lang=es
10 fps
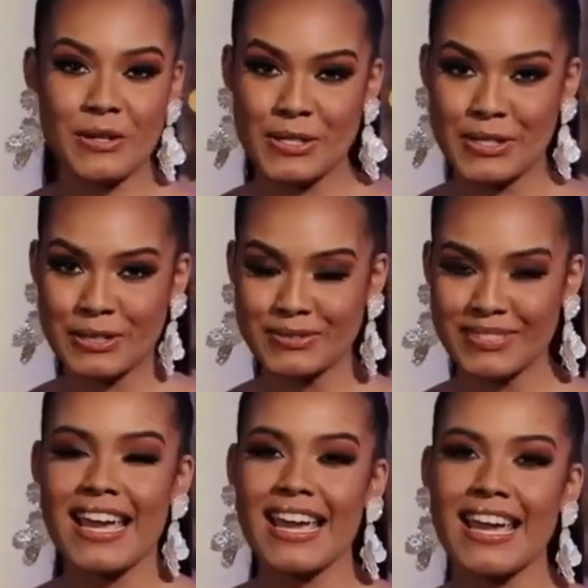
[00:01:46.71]
Colón,
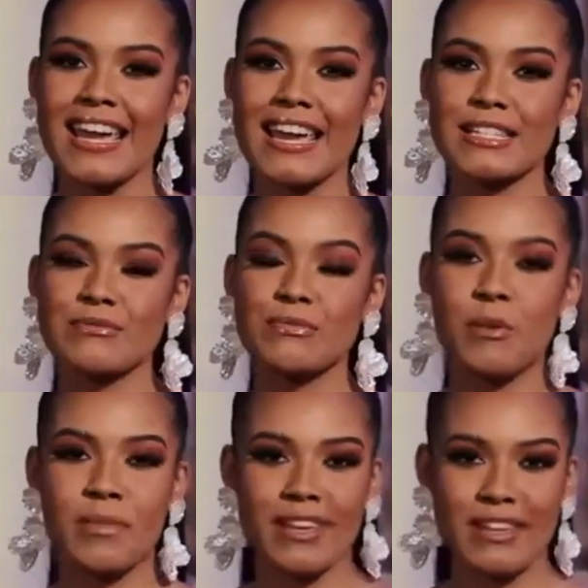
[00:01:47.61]
en
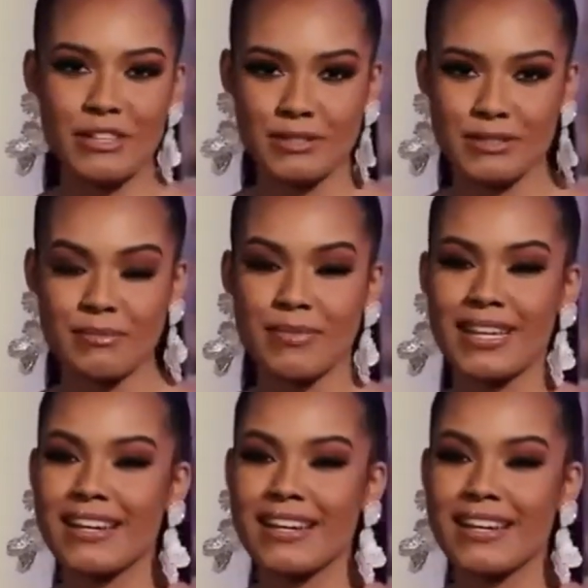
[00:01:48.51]
nombre de Dios, me